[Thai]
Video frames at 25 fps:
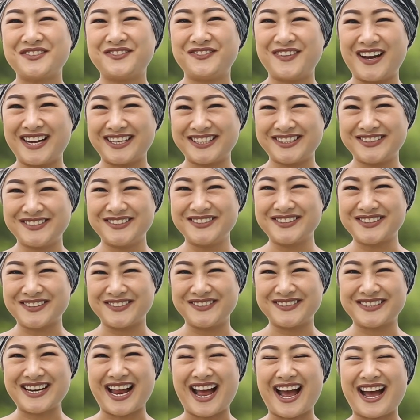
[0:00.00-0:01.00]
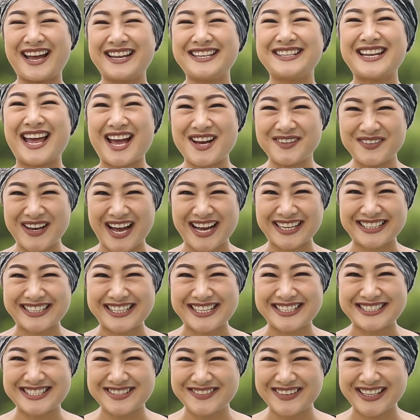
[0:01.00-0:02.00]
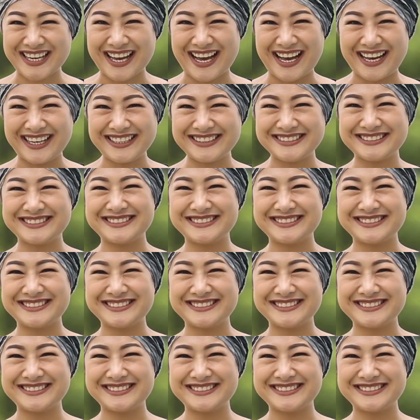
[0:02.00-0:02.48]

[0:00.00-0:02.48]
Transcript: ฟังดูหรูหราน่าพักดีใช่ไหมคะ